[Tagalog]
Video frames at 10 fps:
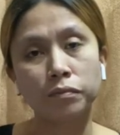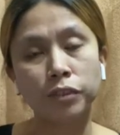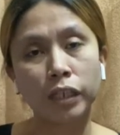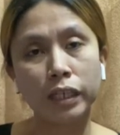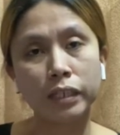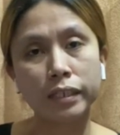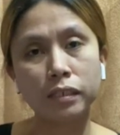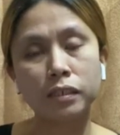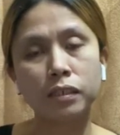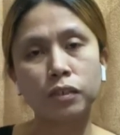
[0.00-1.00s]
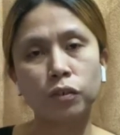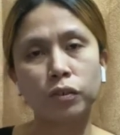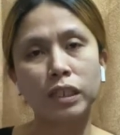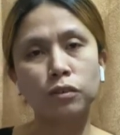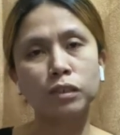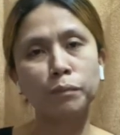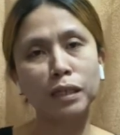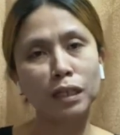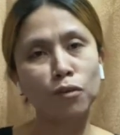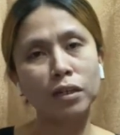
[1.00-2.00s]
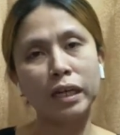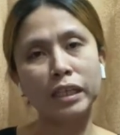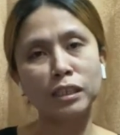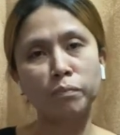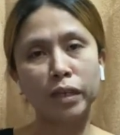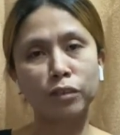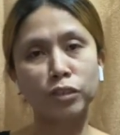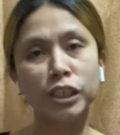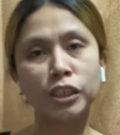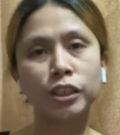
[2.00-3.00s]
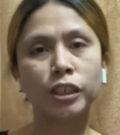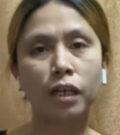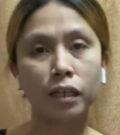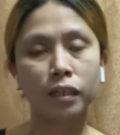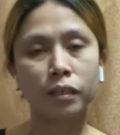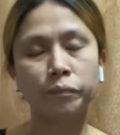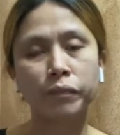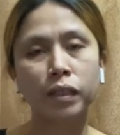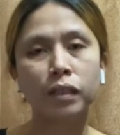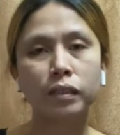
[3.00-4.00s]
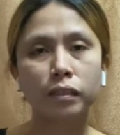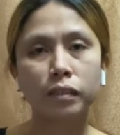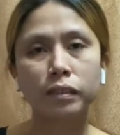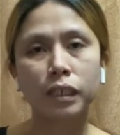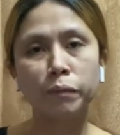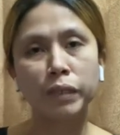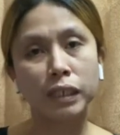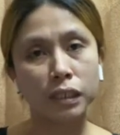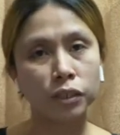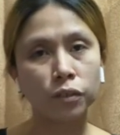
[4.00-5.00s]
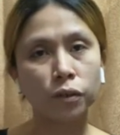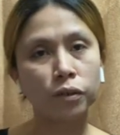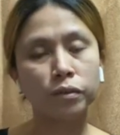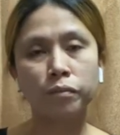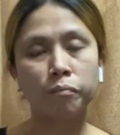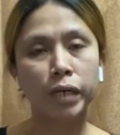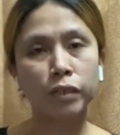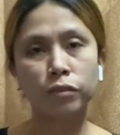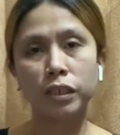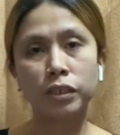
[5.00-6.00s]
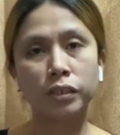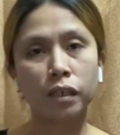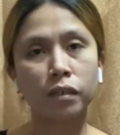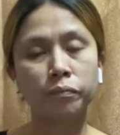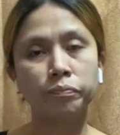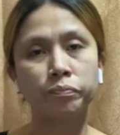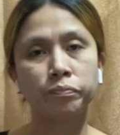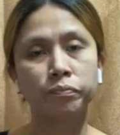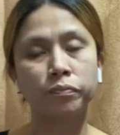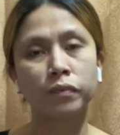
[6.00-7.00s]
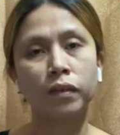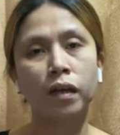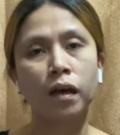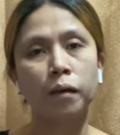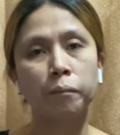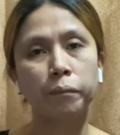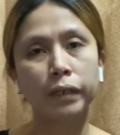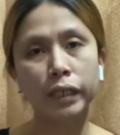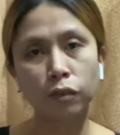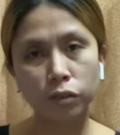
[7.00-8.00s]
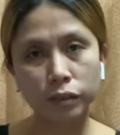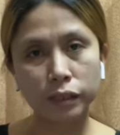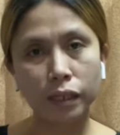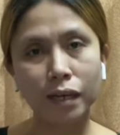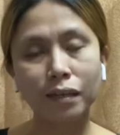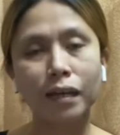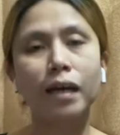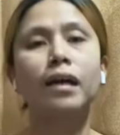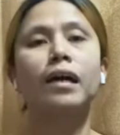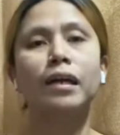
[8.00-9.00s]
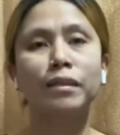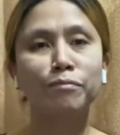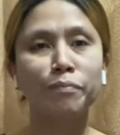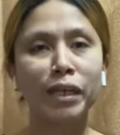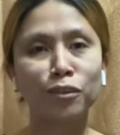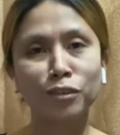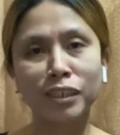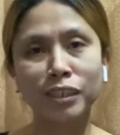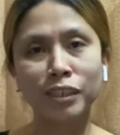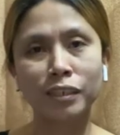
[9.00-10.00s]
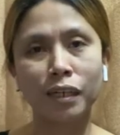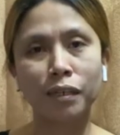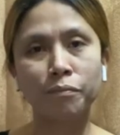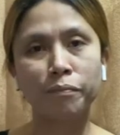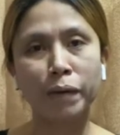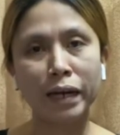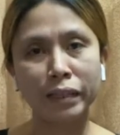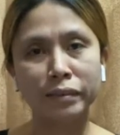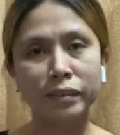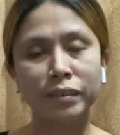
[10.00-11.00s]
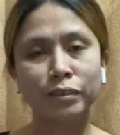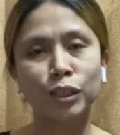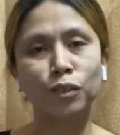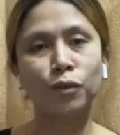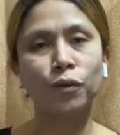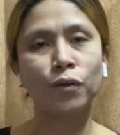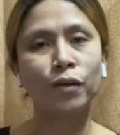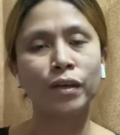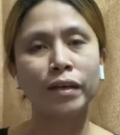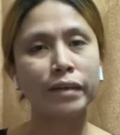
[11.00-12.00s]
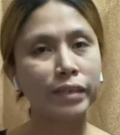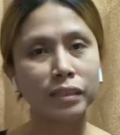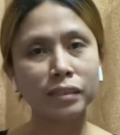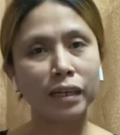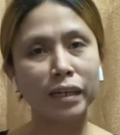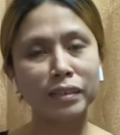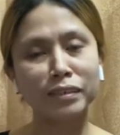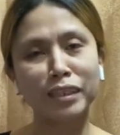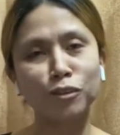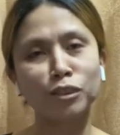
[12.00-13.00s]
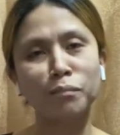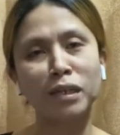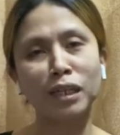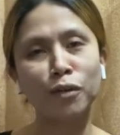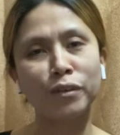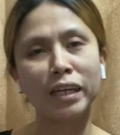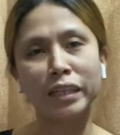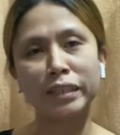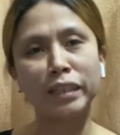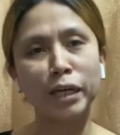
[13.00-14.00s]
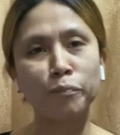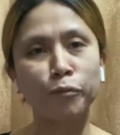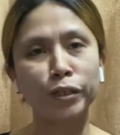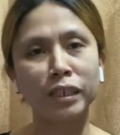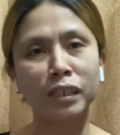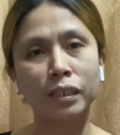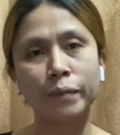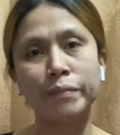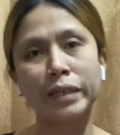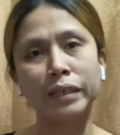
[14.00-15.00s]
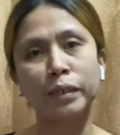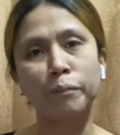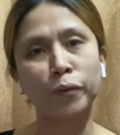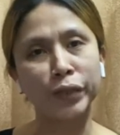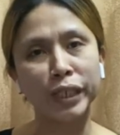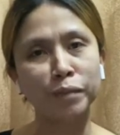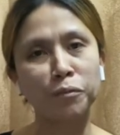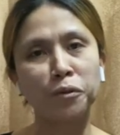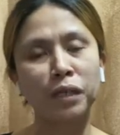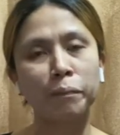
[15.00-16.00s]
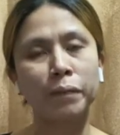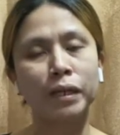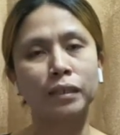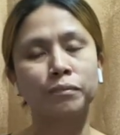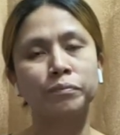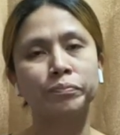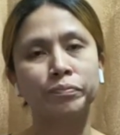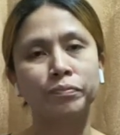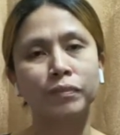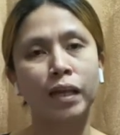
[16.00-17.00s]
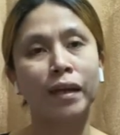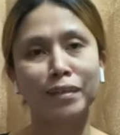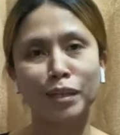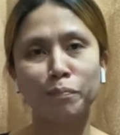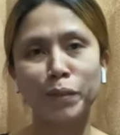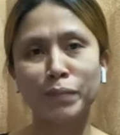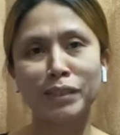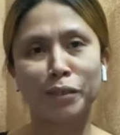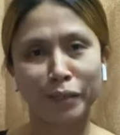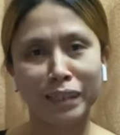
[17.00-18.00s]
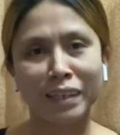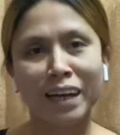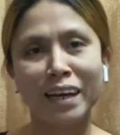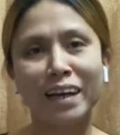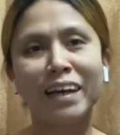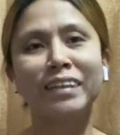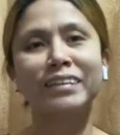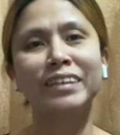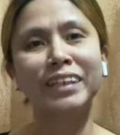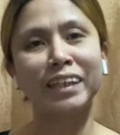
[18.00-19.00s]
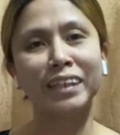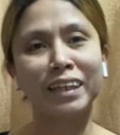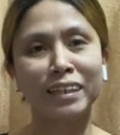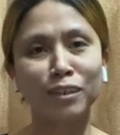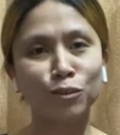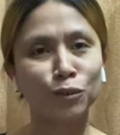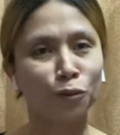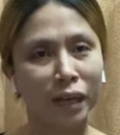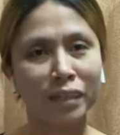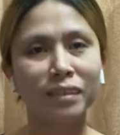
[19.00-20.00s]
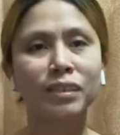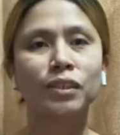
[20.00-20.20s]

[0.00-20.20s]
Chinese. So, dito sa Macau guys, mayroon din siyang termination, mayroon din siyang break contract, and mayroon din siyang ban. So, yes guys, dito sa Macau, anytime pwede kang i-ban ng employer mo kapag nagpapasaway ka and hindi kanila nagustuhan.